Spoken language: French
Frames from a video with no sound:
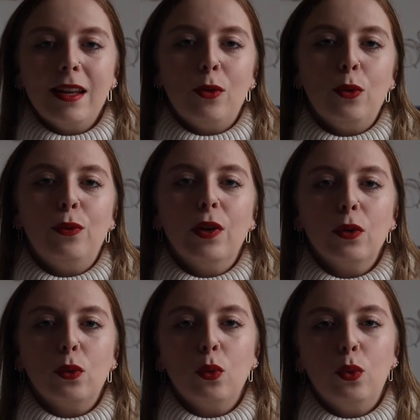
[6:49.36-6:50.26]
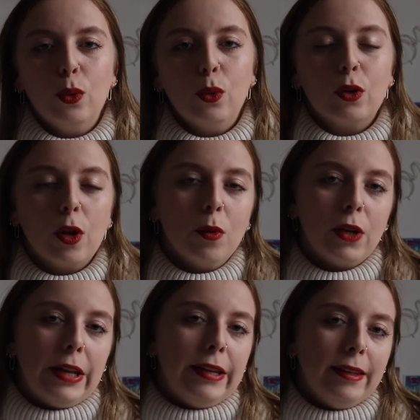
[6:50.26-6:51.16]
et le 22 octobre on
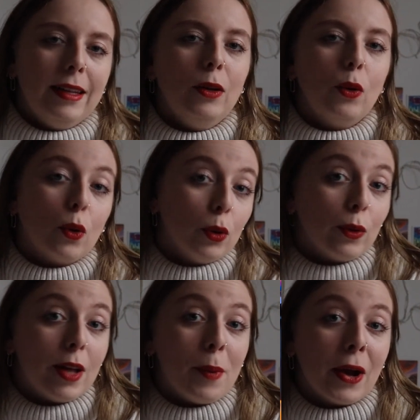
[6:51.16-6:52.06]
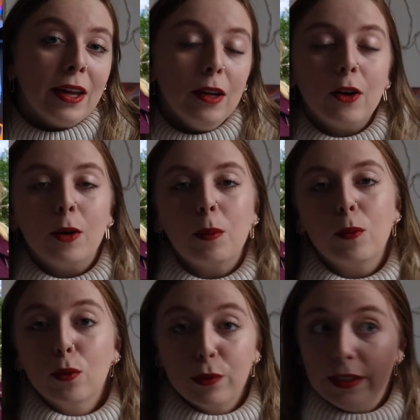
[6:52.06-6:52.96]
a décidé de retourner à Paris euh,
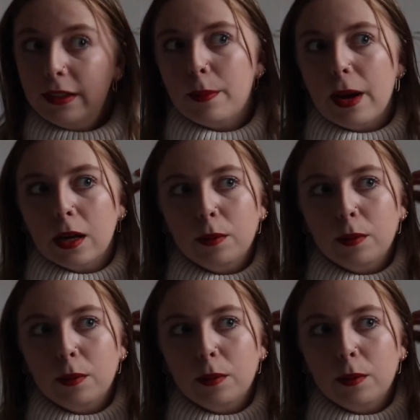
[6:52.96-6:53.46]
pour visiter Paris.